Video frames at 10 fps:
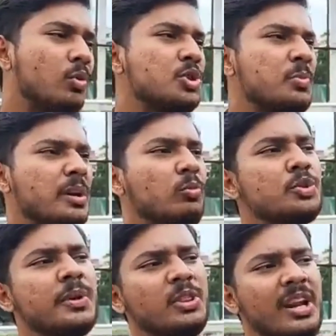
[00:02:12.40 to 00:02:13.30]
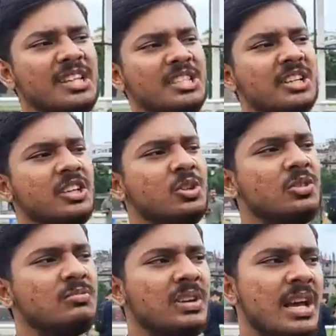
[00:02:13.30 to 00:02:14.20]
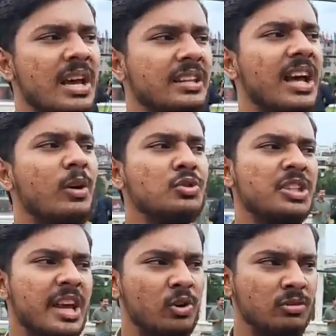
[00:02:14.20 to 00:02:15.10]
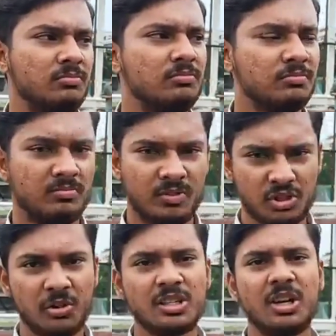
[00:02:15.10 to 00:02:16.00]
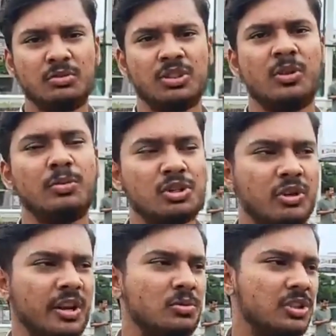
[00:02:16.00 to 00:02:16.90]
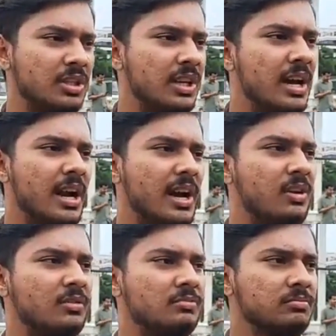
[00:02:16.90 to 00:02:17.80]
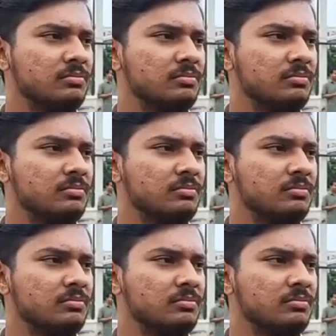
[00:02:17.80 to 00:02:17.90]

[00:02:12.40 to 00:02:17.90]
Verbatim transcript: মুশফিক মুশফিক তো লেজেন্ড কিন্তু তার উচিত এখন সরে যাওয়া উচিত অবসর নেওয়া উচিত কারণ